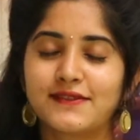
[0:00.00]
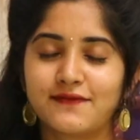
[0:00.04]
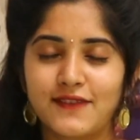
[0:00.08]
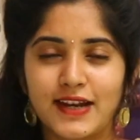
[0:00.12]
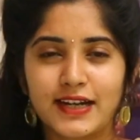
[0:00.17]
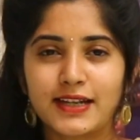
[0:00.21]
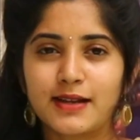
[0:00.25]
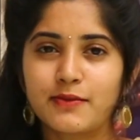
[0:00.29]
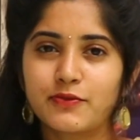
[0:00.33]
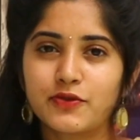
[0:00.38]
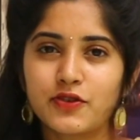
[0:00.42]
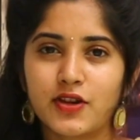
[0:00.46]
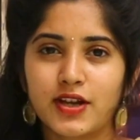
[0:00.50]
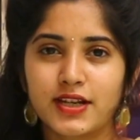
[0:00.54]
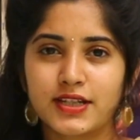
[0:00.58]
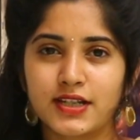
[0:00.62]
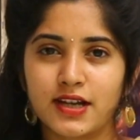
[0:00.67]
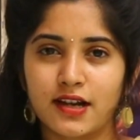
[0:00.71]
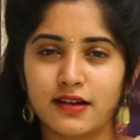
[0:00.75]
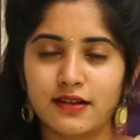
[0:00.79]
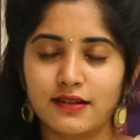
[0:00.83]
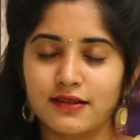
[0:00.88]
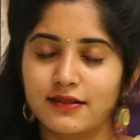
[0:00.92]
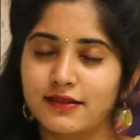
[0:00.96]
వ్యూవర్స్ వెల్కమ్ టు అవర్
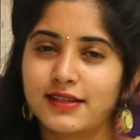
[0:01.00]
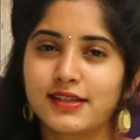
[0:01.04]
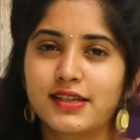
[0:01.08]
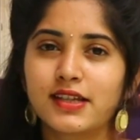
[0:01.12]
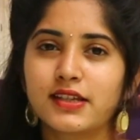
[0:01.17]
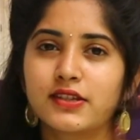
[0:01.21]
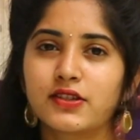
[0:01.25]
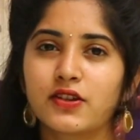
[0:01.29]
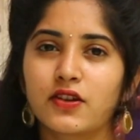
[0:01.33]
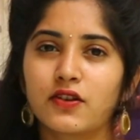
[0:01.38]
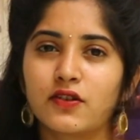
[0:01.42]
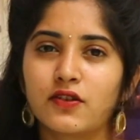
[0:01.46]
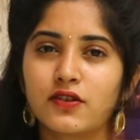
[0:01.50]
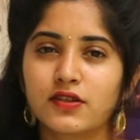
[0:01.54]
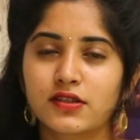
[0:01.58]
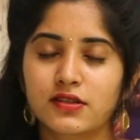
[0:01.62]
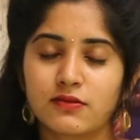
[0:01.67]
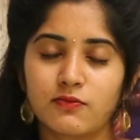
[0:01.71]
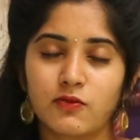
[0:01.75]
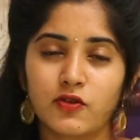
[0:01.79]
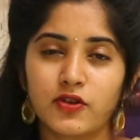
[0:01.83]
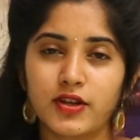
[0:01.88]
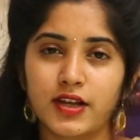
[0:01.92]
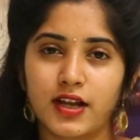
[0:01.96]
ఛానల్ దిస్ ఈజ్ యువర్
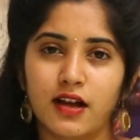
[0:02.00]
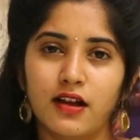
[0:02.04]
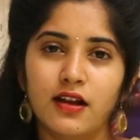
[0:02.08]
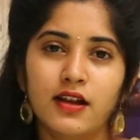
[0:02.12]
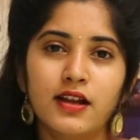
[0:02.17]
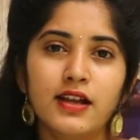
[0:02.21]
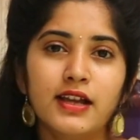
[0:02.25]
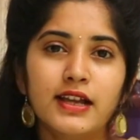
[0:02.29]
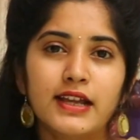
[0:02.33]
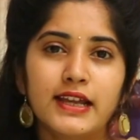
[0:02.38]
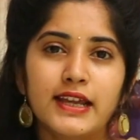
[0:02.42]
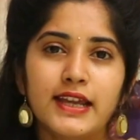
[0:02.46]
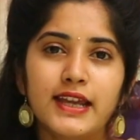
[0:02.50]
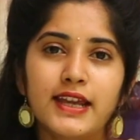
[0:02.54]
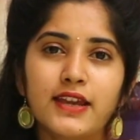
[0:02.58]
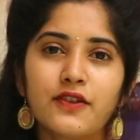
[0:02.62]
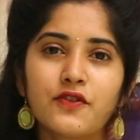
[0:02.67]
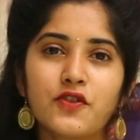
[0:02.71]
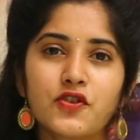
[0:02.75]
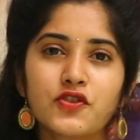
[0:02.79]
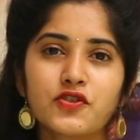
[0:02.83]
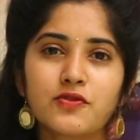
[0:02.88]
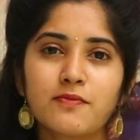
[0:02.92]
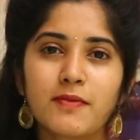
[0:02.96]
హోస్ట్ మోనిక ఈ
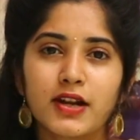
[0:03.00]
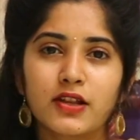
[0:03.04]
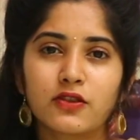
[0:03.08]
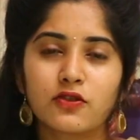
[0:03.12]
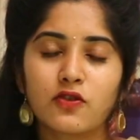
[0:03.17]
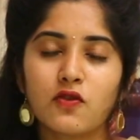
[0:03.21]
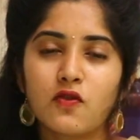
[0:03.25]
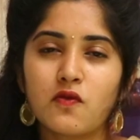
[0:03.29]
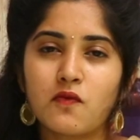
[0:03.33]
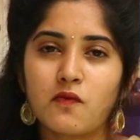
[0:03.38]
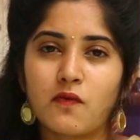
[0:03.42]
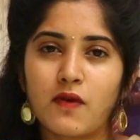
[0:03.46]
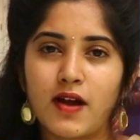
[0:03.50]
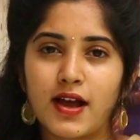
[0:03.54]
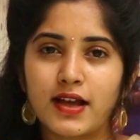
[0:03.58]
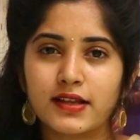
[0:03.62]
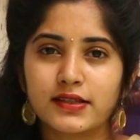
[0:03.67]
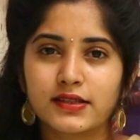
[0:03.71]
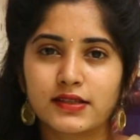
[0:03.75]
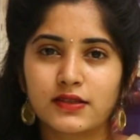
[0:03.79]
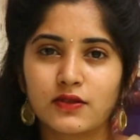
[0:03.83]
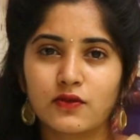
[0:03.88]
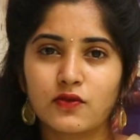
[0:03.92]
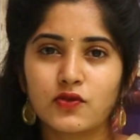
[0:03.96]
రోజు మనతో
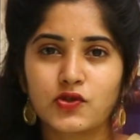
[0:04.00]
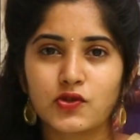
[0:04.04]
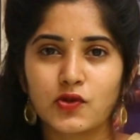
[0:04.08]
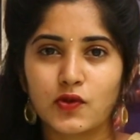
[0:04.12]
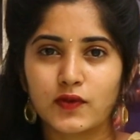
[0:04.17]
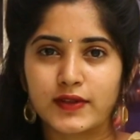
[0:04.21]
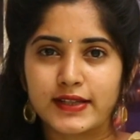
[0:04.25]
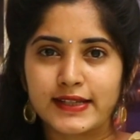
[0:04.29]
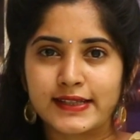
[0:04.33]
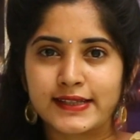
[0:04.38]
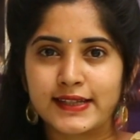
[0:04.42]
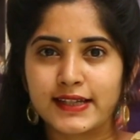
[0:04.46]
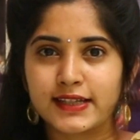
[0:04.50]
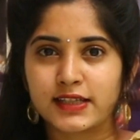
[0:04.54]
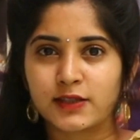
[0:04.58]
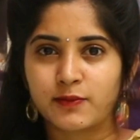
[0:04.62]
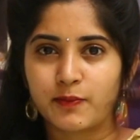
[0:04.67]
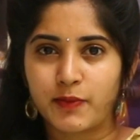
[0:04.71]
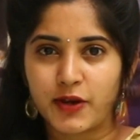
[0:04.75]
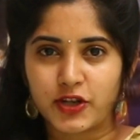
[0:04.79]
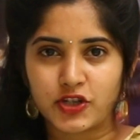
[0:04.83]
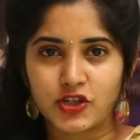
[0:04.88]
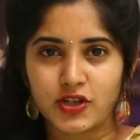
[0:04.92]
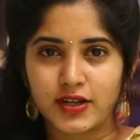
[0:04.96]
వాస్తు జ్యోతిష్య
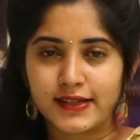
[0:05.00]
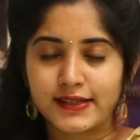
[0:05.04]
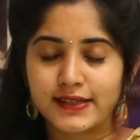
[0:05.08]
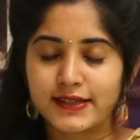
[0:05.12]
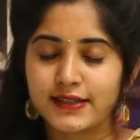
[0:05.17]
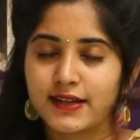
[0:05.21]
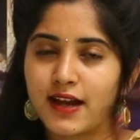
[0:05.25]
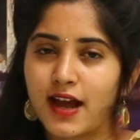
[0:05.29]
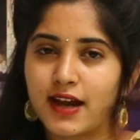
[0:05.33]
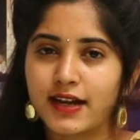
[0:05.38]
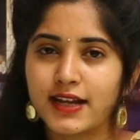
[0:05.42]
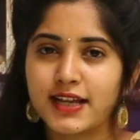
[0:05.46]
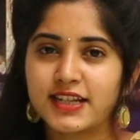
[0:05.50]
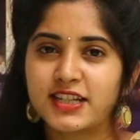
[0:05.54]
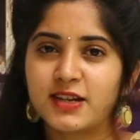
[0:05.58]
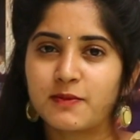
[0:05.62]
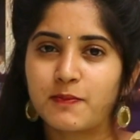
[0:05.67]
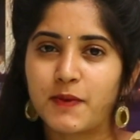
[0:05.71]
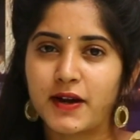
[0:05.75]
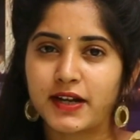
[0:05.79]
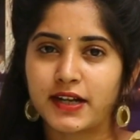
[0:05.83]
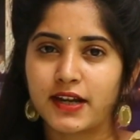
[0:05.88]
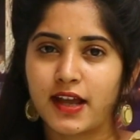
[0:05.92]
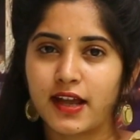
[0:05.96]
స్పెషలిస్ట్ నానాజీ
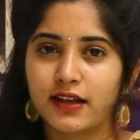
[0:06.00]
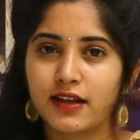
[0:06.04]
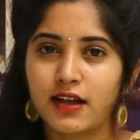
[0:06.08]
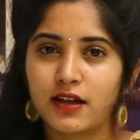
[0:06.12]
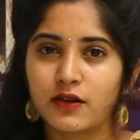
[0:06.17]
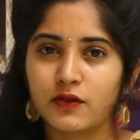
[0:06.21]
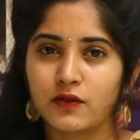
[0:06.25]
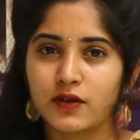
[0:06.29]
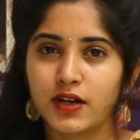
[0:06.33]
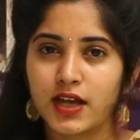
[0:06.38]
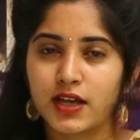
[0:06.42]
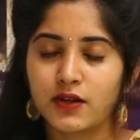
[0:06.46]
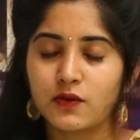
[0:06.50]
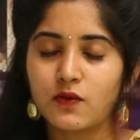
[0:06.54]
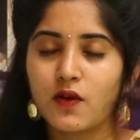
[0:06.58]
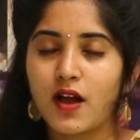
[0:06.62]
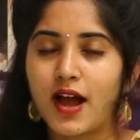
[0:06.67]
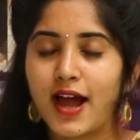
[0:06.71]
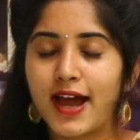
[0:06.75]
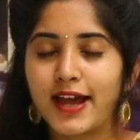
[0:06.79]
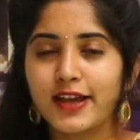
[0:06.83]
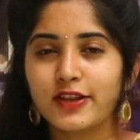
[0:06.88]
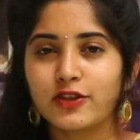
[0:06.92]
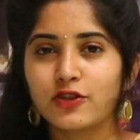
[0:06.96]
పట్నాయక్ గారు ఉన్నారు
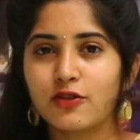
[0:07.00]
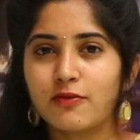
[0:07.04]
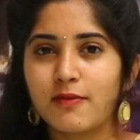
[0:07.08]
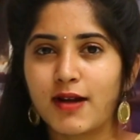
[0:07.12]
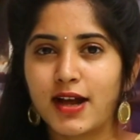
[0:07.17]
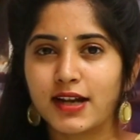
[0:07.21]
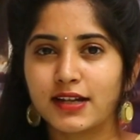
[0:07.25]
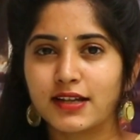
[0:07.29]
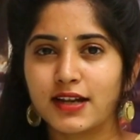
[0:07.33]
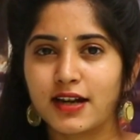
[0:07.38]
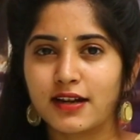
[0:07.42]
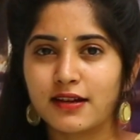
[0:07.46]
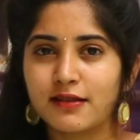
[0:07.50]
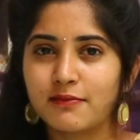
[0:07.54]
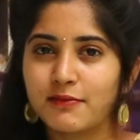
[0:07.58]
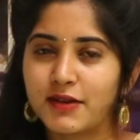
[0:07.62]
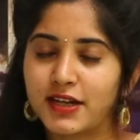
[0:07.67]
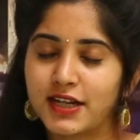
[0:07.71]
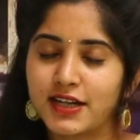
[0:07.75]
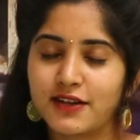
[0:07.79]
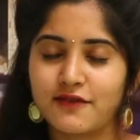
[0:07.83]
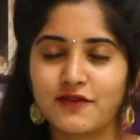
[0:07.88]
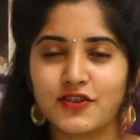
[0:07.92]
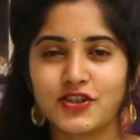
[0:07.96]
ఆయనతో మాట్లాడి
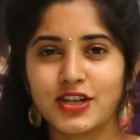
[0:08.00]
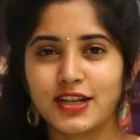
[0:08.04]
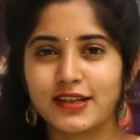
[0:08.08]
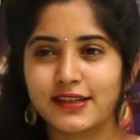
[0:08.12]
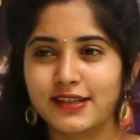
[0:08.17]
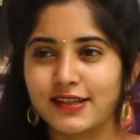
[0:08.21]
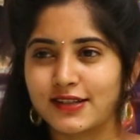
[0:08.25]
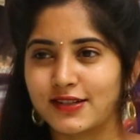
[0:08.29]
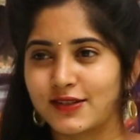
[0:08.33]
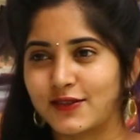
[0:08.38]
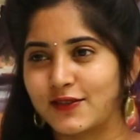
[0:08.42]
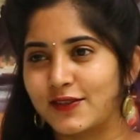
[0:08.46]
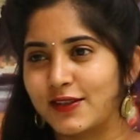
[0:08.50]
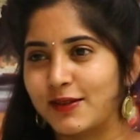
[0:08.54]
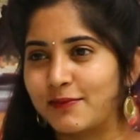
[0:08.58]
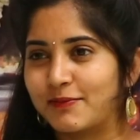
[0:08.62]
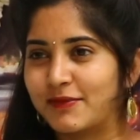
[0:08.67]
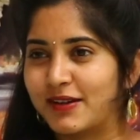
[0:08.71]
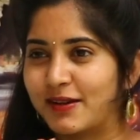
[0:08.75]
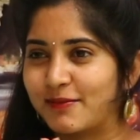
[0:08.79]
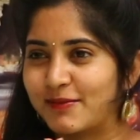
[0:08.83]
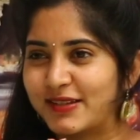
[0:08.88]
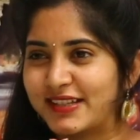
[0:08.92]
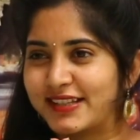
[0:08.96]
మరిన్ని విషయాలు తెలుసుకుందాం
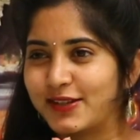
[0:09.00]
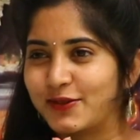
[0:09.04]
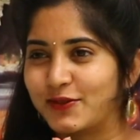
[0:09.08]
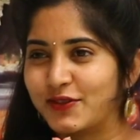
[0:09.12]
నమస్తే